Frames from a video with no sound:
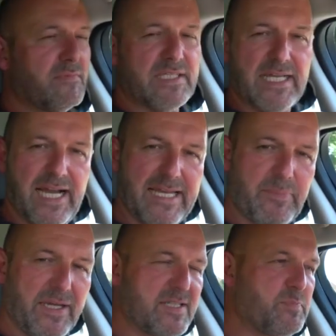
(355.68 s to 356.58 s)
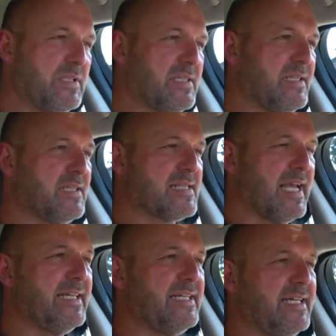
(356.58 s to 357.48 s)
Der iPace bezieht
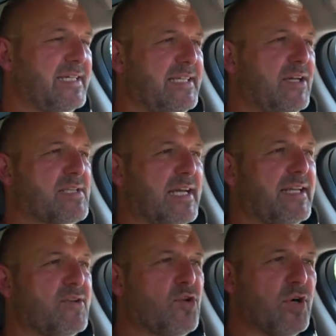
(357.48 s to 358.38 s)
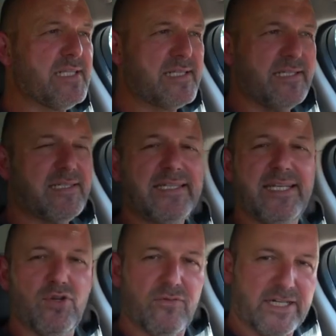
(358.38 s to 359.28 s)
seine Energie aus einer 90
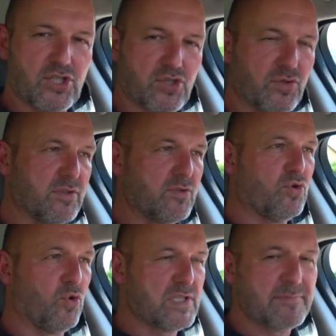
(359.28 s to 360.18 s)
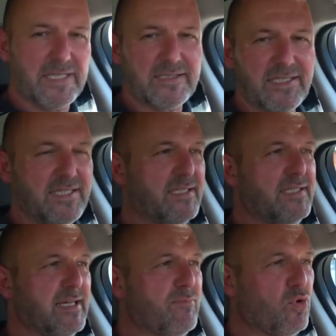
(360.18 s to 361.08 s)
Kilowattstunden großen Batterie, die
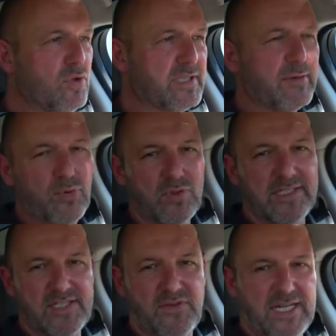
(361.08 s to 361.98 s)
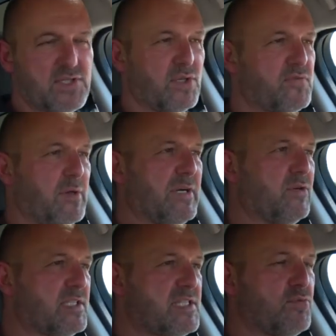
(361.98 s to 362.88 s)
hier im Unterboden des Fahrzeugs
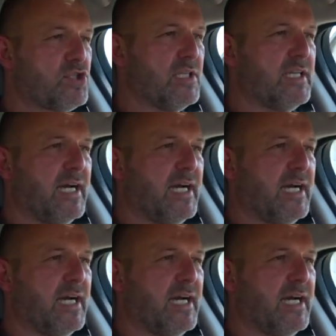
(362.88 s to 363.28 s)
verbaut ist zwischen den